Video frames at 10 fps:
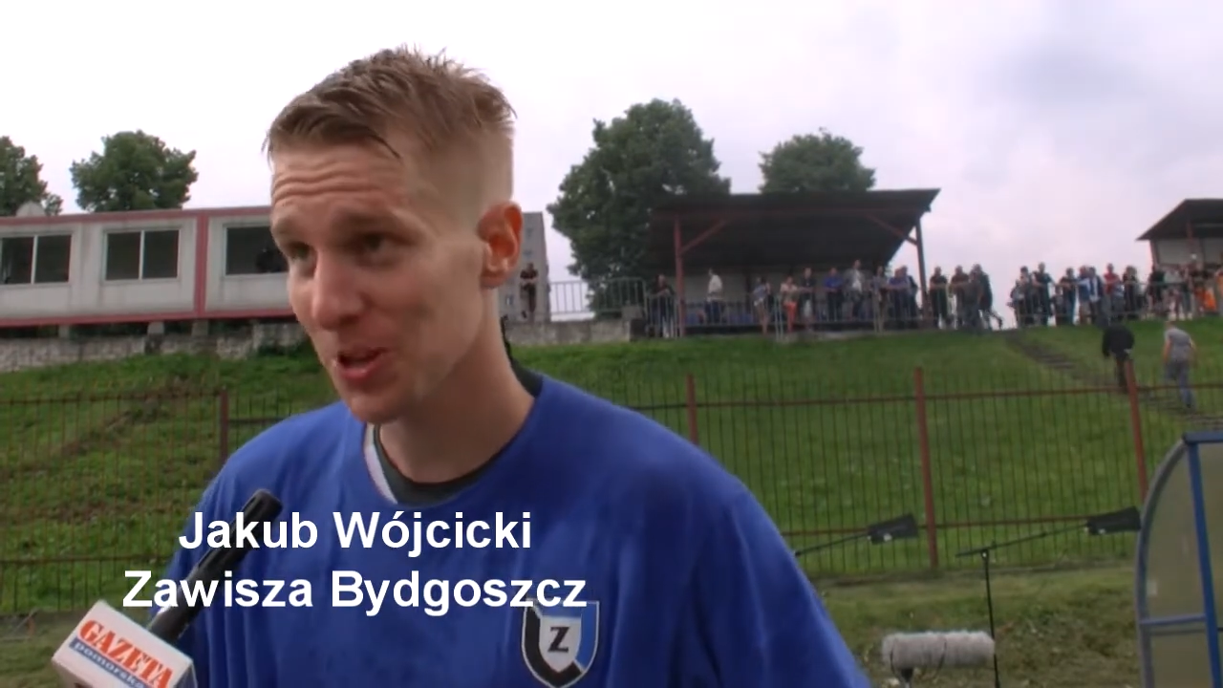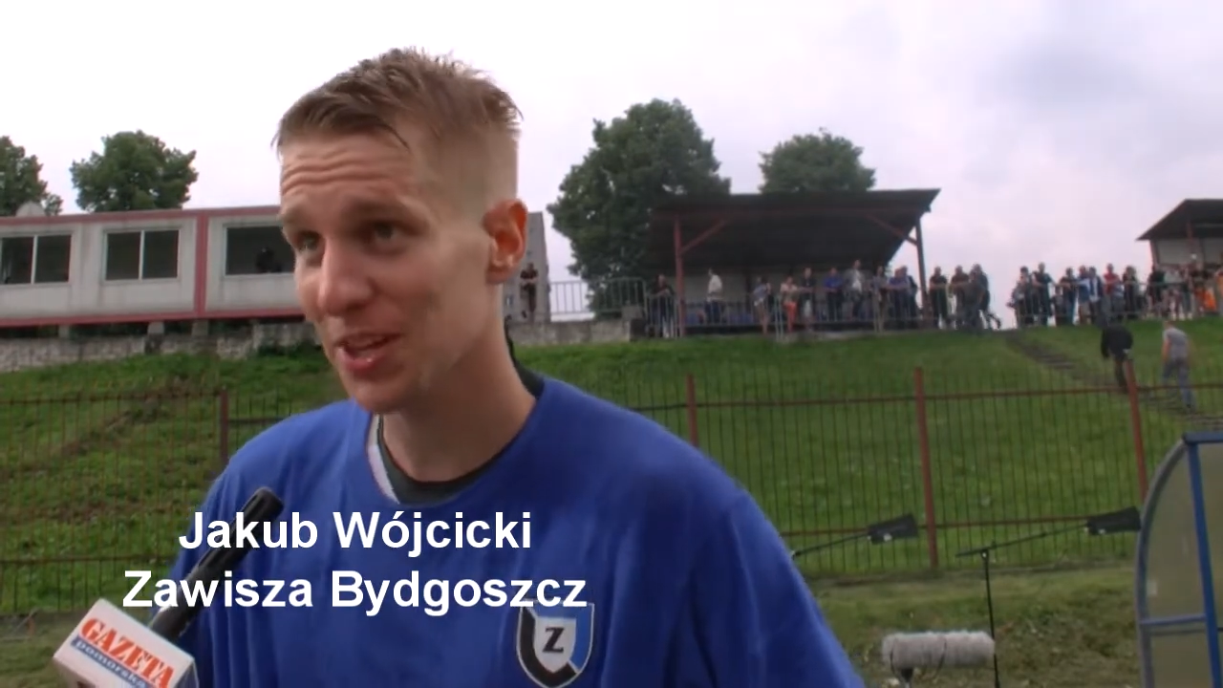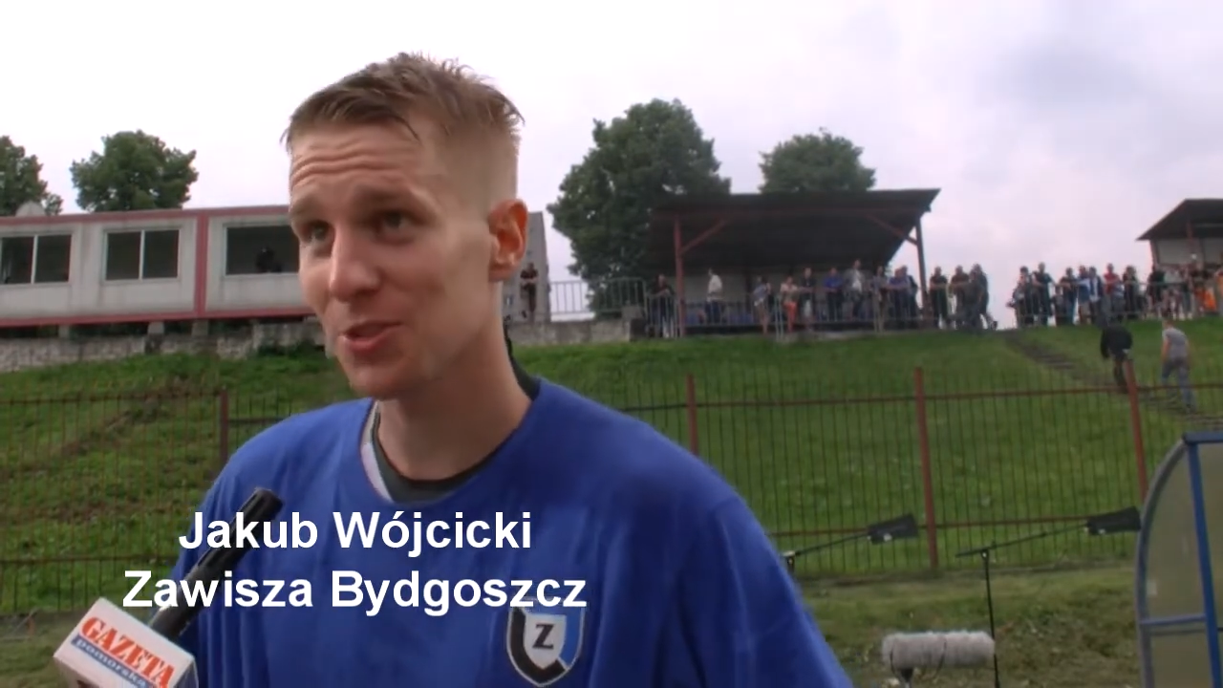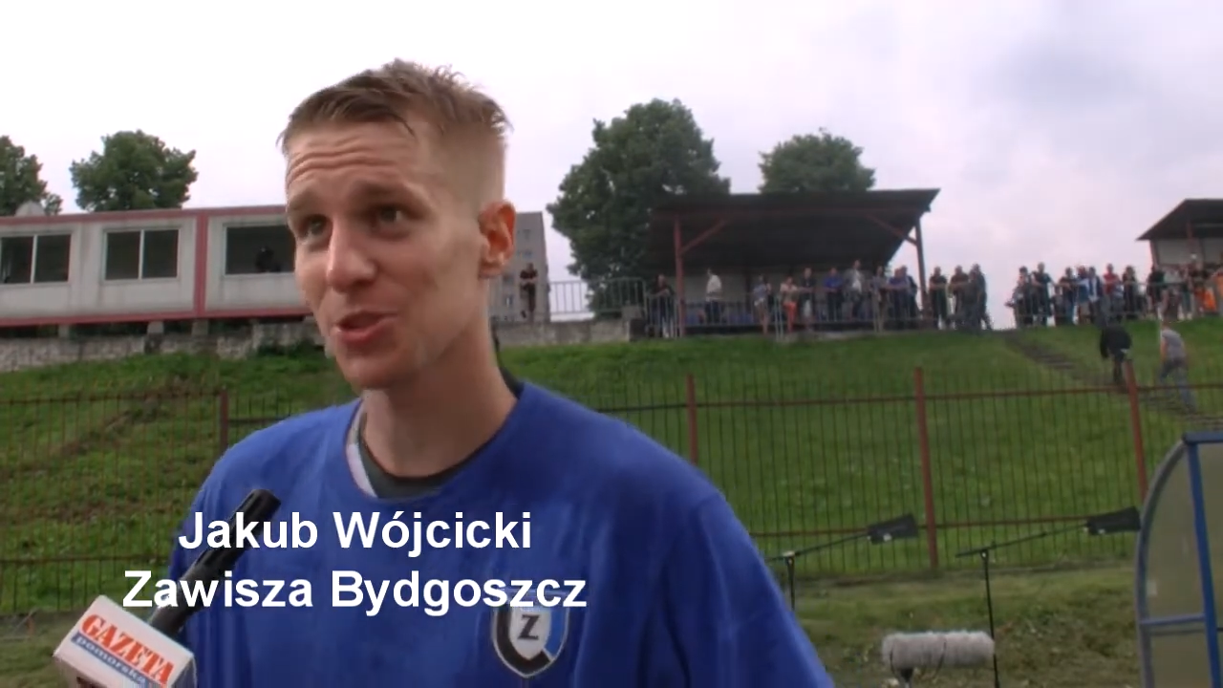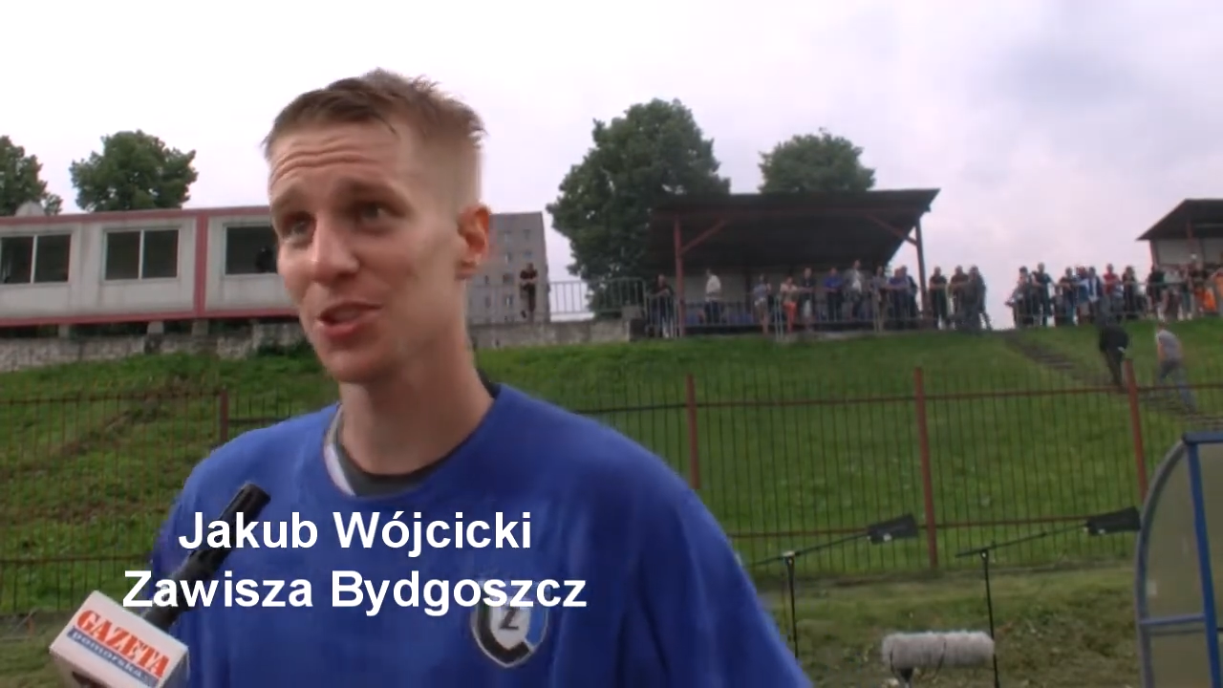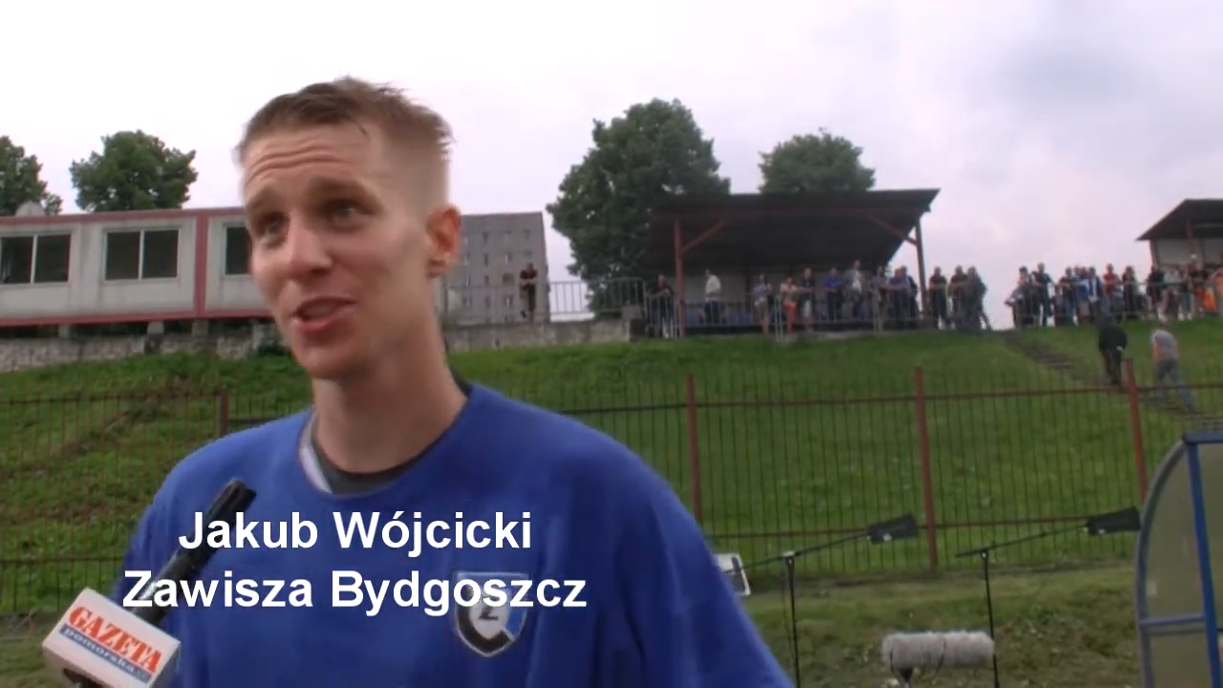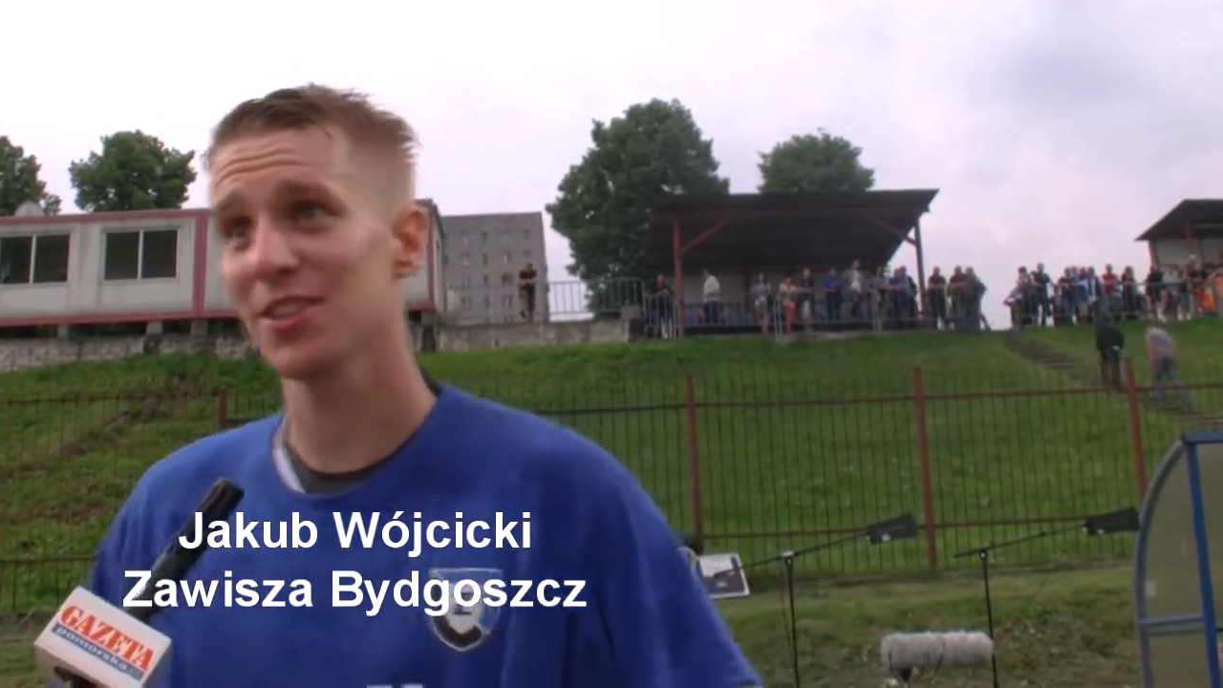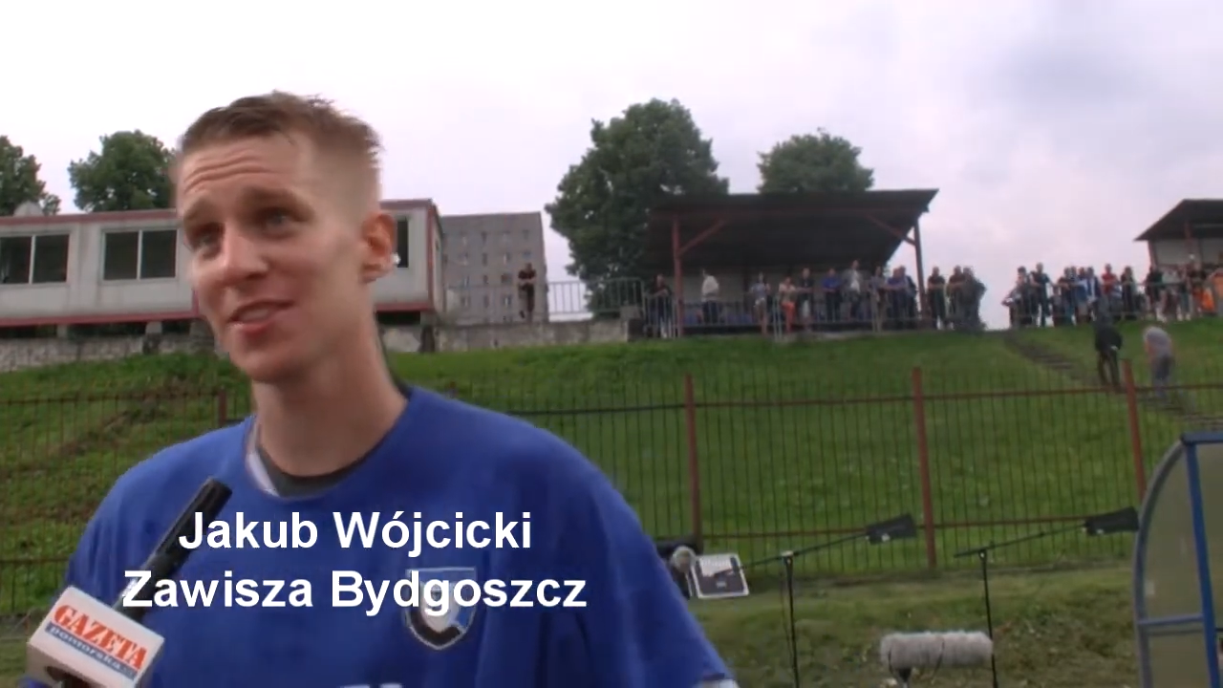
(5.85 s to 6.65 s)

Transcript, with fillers: radość i